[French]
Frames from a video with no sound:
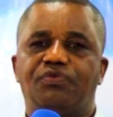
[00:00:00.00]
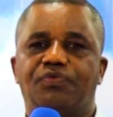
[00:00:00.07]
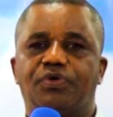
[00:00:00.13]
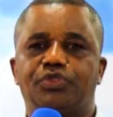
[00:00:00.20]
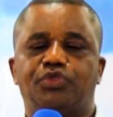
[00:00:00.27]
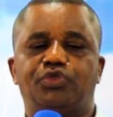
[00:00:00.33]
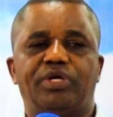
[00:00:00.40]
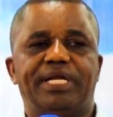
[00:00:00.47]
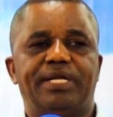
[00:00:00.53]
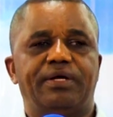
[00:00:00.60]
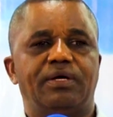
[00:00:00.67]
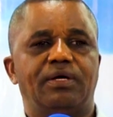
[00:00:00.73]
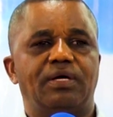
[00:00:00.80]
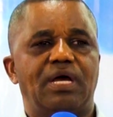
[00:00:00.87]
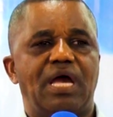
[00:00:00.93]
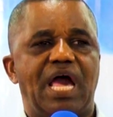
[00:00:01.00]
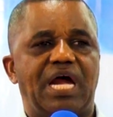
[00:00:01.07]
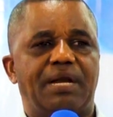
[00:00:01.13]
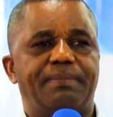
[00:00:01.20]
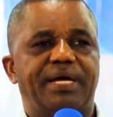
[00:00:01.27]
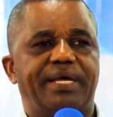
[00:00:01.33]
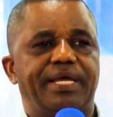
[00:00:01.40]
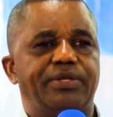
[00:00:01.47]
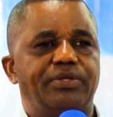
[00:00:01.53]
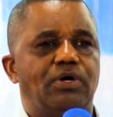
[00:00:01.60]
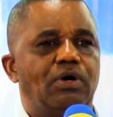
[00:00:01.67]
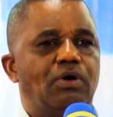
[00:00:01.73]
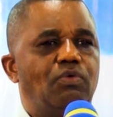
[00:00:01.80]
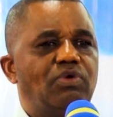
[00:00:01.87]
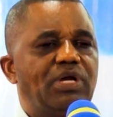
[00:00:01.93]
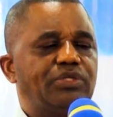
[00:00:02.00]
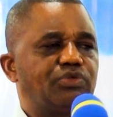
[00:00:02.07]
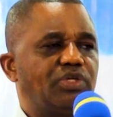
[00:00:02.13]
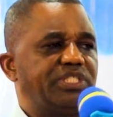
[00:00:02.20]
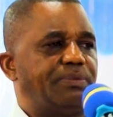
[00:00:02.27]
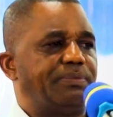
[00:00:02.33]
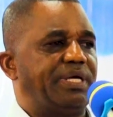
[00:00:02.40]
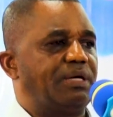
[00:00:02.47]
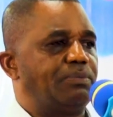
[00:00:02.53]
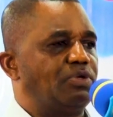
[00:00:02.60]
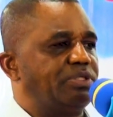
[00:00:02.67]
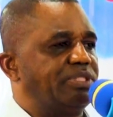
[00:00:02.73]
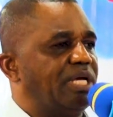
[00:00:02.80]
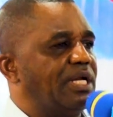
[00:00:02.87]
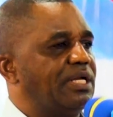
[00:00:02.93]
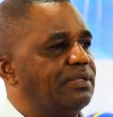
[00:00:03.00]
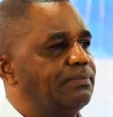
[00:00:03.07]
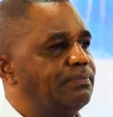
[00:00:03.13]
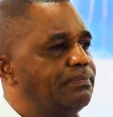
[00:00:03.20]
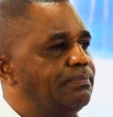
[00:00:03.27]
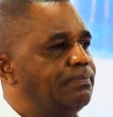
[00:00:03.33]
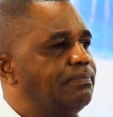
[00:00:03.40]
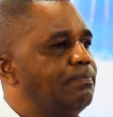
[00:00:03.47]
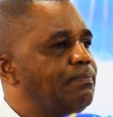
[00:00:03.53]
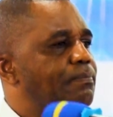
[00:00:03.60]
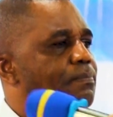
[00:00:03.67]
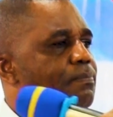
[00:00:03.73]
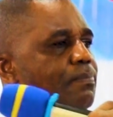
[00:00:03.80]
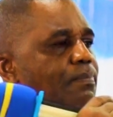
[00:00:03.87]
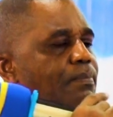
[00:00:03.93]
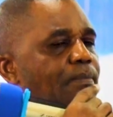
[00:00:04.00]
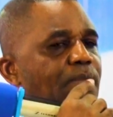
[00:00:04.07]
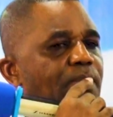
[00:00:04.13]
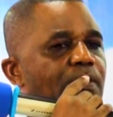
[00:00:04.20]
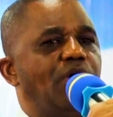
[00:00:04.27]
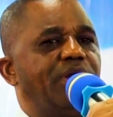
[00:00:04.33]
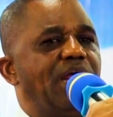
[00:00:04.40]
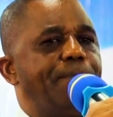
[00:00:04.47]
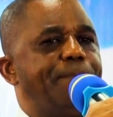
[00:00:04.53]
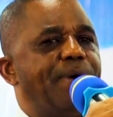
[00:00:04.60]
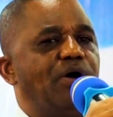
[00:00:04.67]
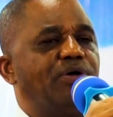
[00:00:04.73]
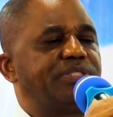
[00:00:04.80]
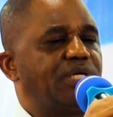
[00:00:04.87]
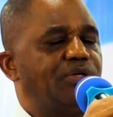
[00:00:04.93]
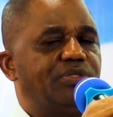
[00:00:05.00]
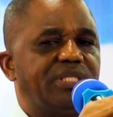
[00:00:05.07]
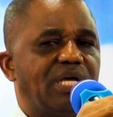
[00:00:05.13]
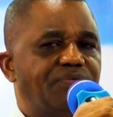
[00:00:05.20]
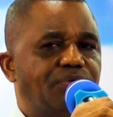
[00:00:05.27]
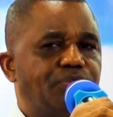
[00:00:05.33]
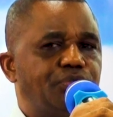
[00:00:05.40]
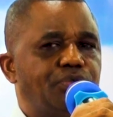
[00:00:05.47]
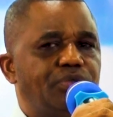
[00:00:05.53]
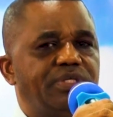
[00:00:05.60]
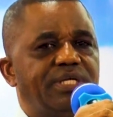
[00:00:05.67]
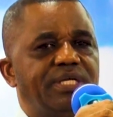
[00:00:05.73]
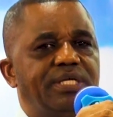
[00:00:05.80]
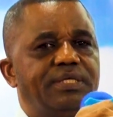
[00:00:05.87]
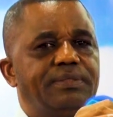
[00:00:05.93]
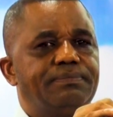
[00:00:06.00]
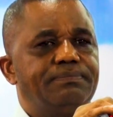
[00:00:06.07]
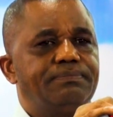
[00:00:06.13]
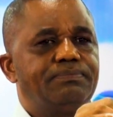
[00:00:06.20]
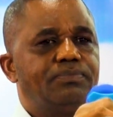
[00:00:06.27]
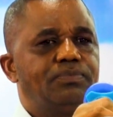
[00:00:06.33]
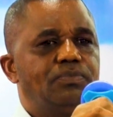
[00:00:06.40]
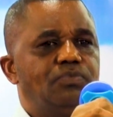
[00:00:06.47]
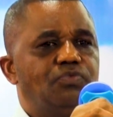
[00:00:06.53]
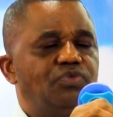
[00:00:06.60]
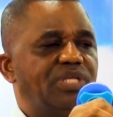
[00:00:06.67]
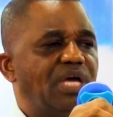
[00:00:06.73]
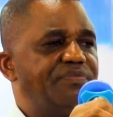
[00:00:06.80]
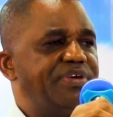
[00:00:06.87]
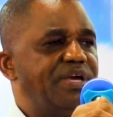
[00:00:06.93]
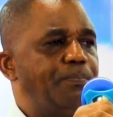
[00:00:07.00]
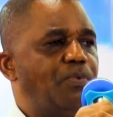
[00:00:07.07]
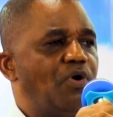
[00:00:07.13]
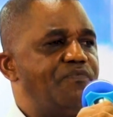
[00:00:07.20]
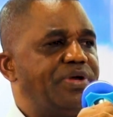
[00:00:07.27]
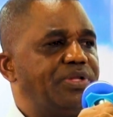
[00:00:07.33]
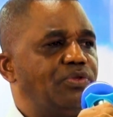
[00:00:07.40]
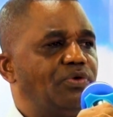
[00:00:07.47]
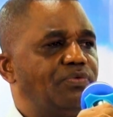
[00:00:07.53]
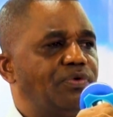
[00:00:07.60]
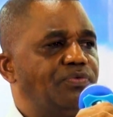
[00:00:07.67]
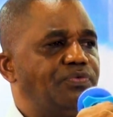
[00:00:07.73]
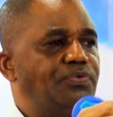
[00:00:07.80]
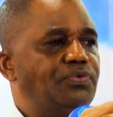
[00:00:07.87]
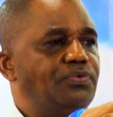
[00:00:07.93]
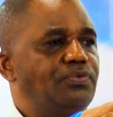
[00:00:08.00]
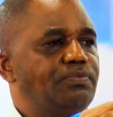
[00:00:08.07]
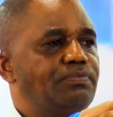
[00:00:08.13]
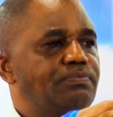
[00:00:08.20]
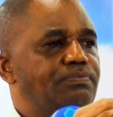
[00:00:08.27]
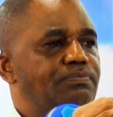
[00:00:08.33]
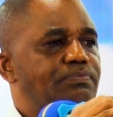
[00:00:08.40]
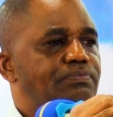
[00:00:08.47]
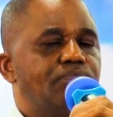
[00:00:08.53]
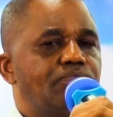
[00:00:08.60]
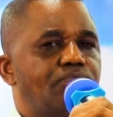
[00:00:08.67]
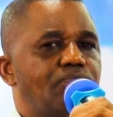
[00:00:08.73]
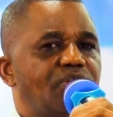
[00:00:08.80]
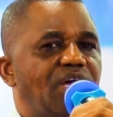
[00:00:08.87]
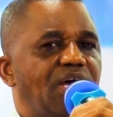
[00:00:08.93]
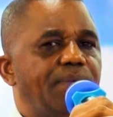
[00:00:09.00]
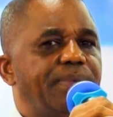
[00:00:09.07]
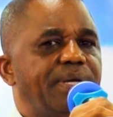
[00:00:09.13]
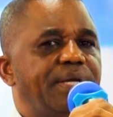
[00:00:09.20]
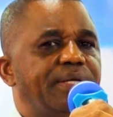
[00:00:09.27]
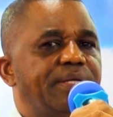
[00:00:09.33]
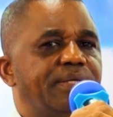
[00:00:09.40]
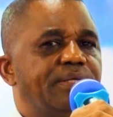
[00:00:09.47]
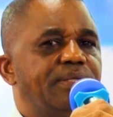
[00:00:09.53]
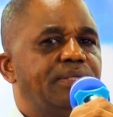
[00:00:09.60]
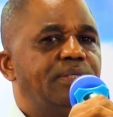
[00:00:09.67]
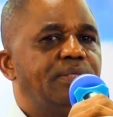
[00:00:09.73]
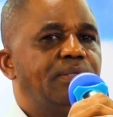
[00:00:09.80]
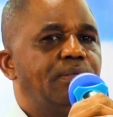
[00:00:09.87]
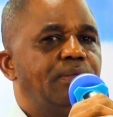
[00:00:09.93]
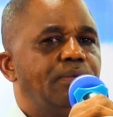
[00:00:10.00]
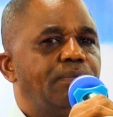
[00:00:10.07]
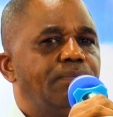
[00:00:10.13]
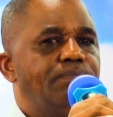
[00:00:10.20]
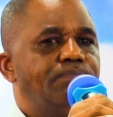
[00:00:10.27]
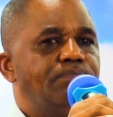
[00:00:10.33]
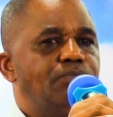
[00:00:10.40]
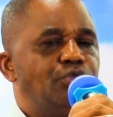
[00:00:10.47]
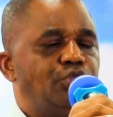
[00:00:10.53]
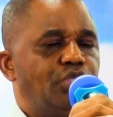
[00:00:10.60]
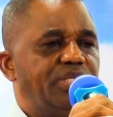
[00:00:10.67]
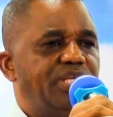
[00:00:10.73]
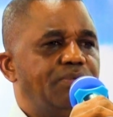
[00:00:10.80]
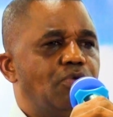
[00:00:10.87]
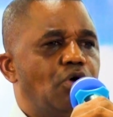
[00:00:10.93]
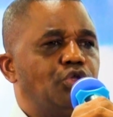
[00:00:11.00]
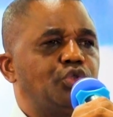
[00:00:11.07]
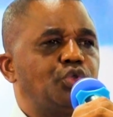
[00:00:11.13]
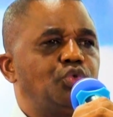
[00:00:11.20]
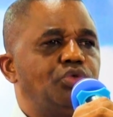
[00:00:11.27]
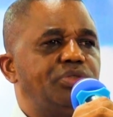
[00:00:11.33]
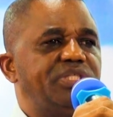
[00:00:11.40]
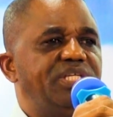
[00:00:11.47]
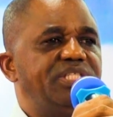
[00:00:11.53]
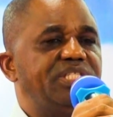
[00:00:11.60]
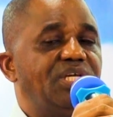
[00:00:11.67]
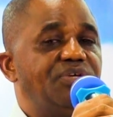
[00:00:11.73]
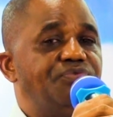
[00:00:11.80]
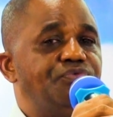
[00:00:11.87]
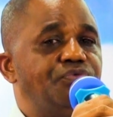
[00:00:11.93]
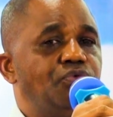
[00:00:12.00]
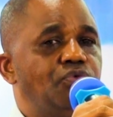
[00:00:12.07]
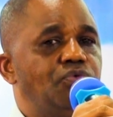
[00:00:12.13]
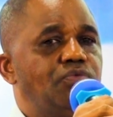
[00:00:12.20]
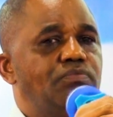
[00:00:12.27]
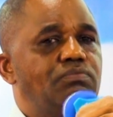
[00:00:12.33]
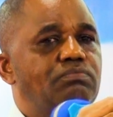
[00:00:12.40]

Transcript: de l'éventuel Armageddon ou la troisième guerre mondiale. On n'est pas en train de s'aventurer. Vous avez un prophète devant vous. Amen. Je dis, mon souci, c'est vous.